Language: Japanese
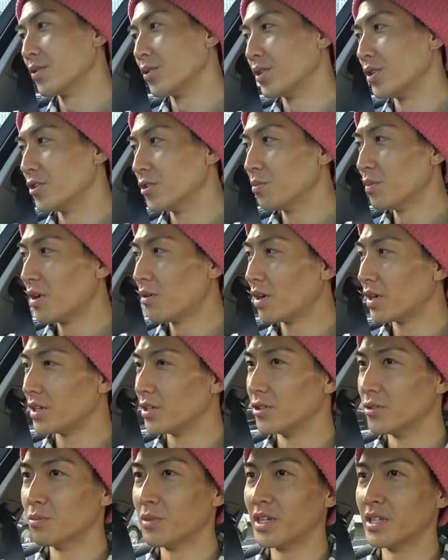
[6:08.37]
と昼間は
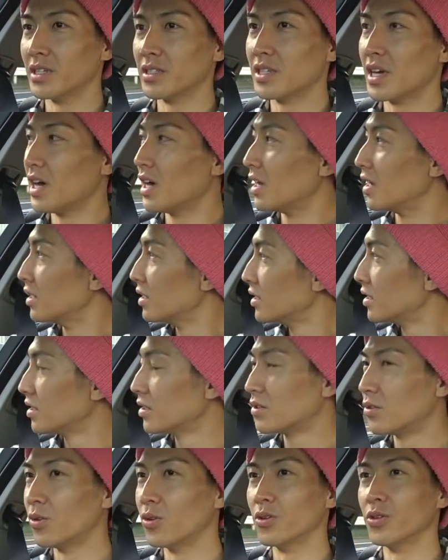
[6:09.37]
昼間でさ、
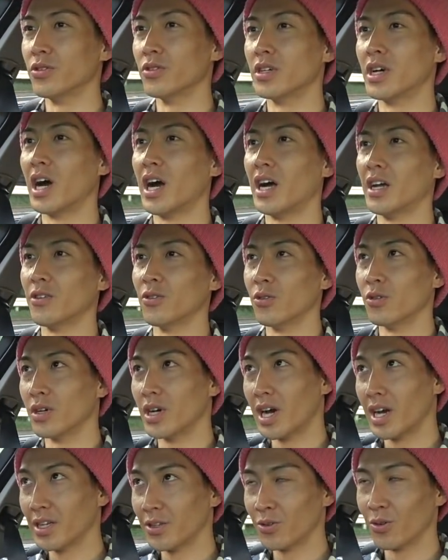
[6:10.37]
こういうか
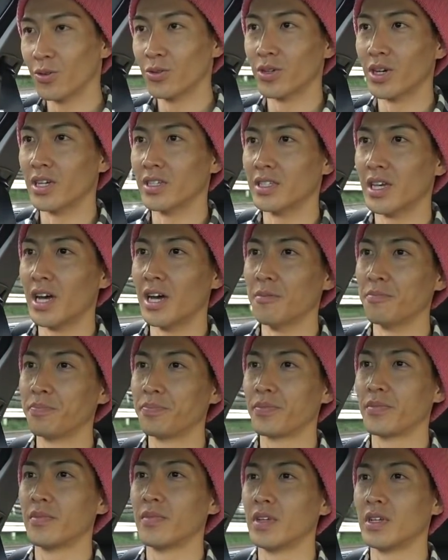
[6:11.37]
街灯とかさ
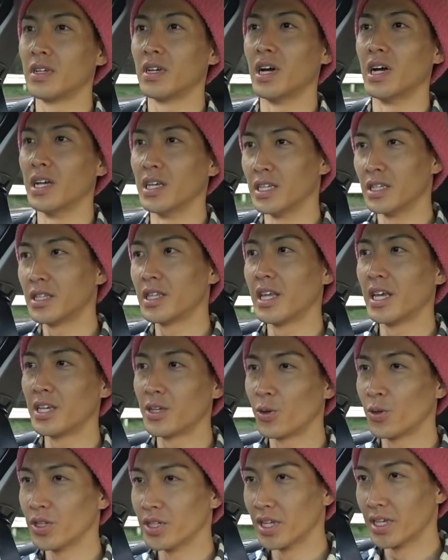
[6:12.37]
が一定
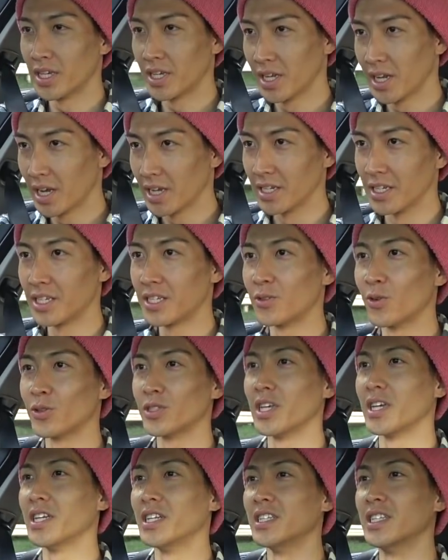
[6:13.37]
距離で綺麗に規
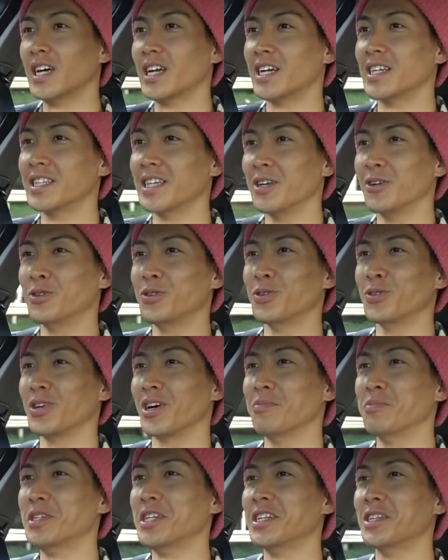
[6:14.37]
則的に並んでるっていうの
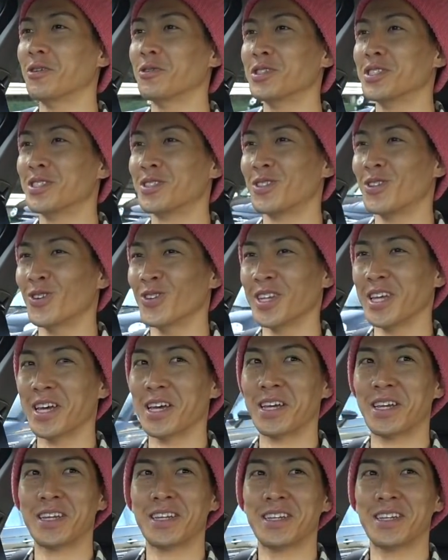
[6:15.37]
が見てて落ち着くよね。